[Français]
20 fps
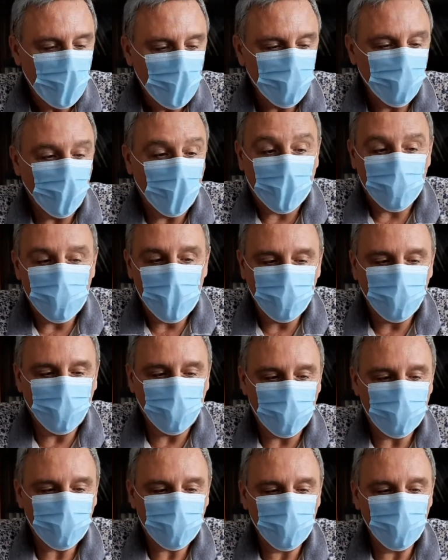de la même
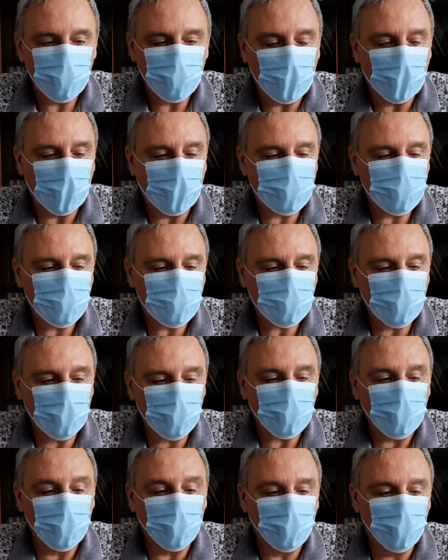façon, la
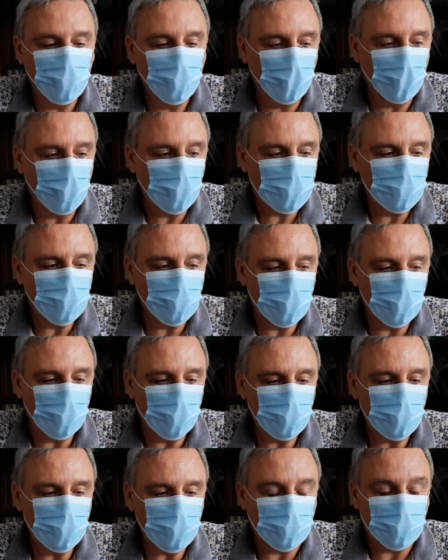résistance aux
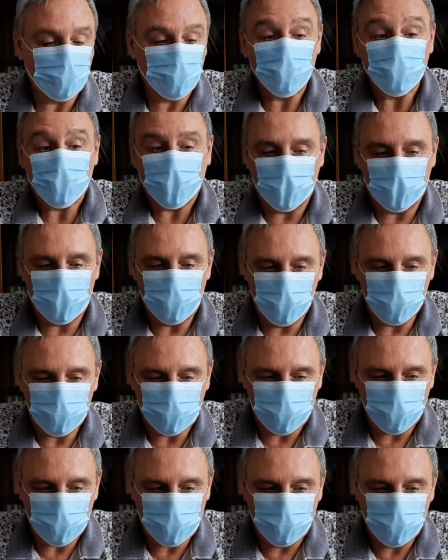fluoroquinolones, qui sont également
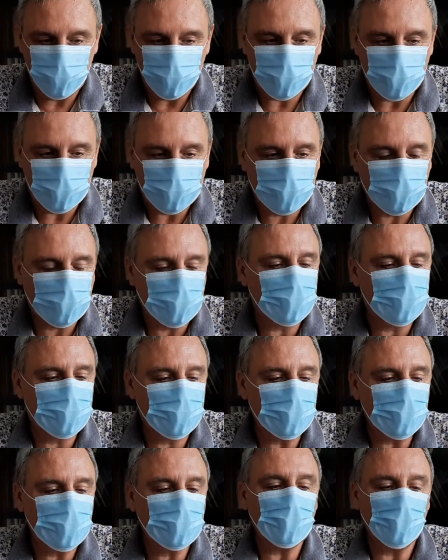des antibiotiques
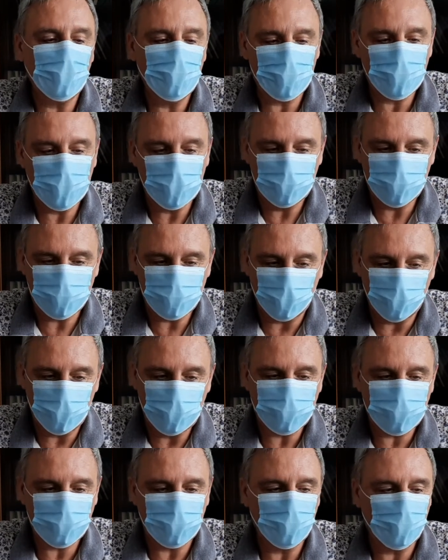critiques utilisés en
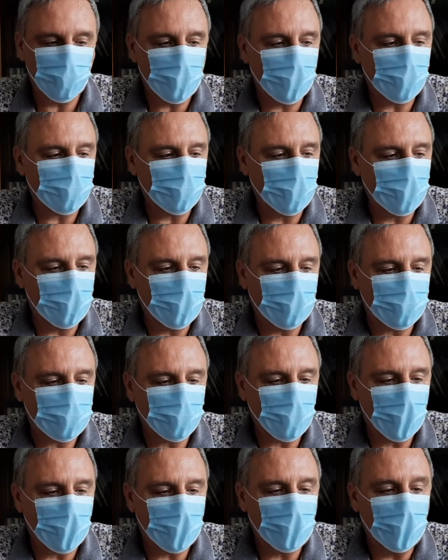médecine humaine et
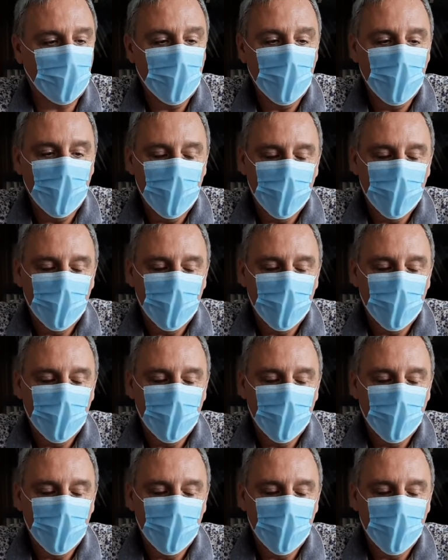animale,